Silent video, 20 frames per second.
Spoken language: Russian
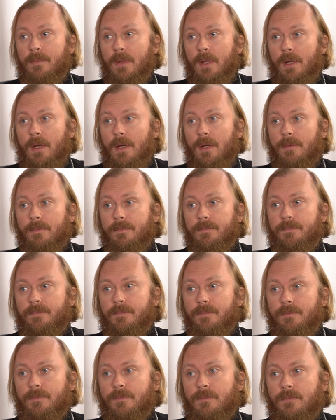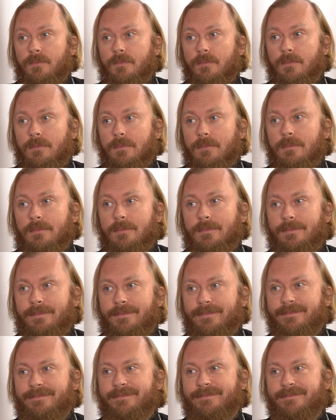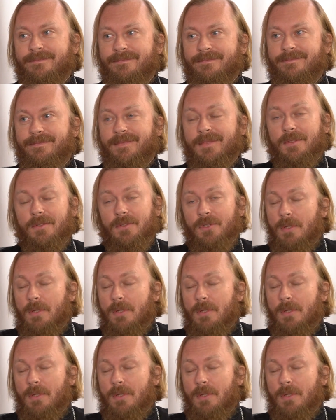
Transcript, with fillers: Опытом воцерковления они не могли поделиться.